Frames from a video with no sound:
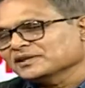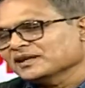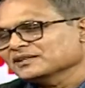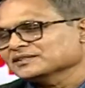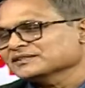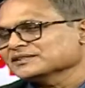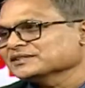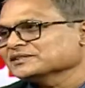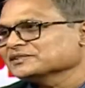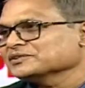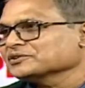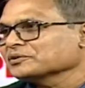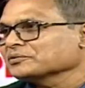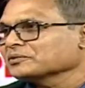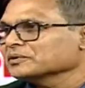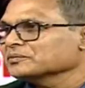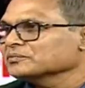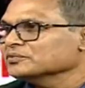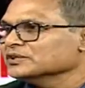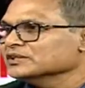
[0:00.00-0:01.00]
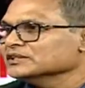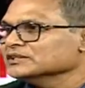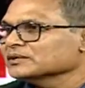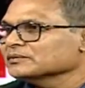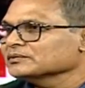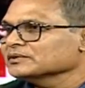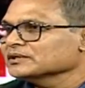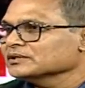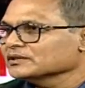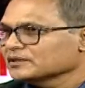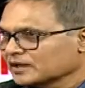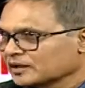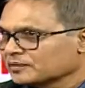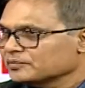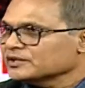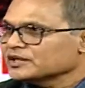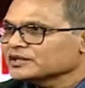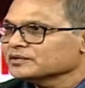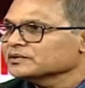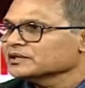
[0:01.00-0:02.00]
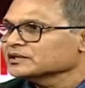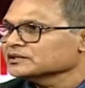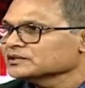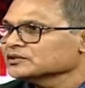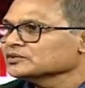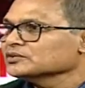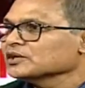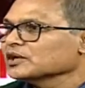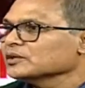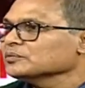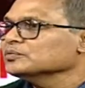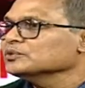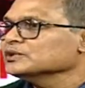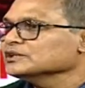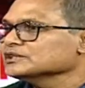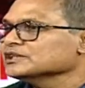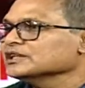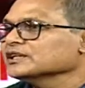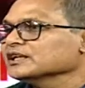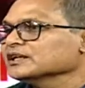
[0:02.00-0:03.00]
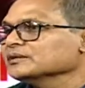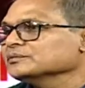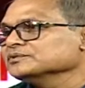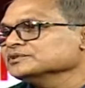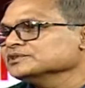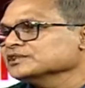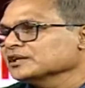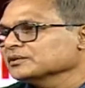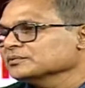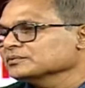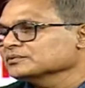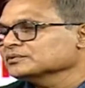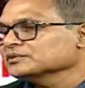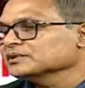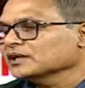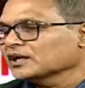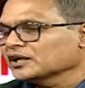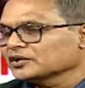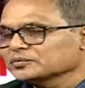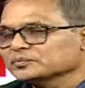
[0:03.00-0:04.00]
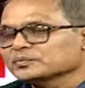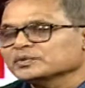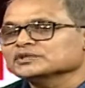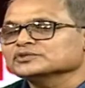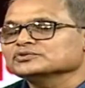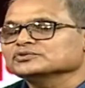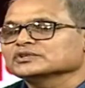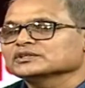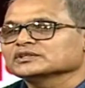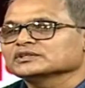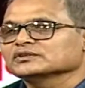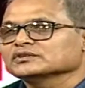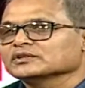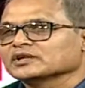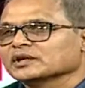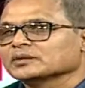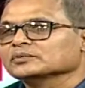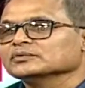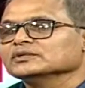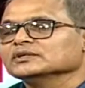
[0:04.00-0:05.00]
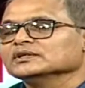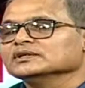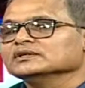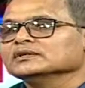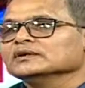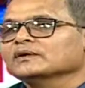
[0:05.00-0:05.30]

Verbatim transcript: আস্তে আস্তে সবাই ভুলে যাবে কিন্তু এবিকে ব্রান যেন না ভুলে সেটাই আমি চাইব আয়ুব বাচ্চুকে যেন না ভুলে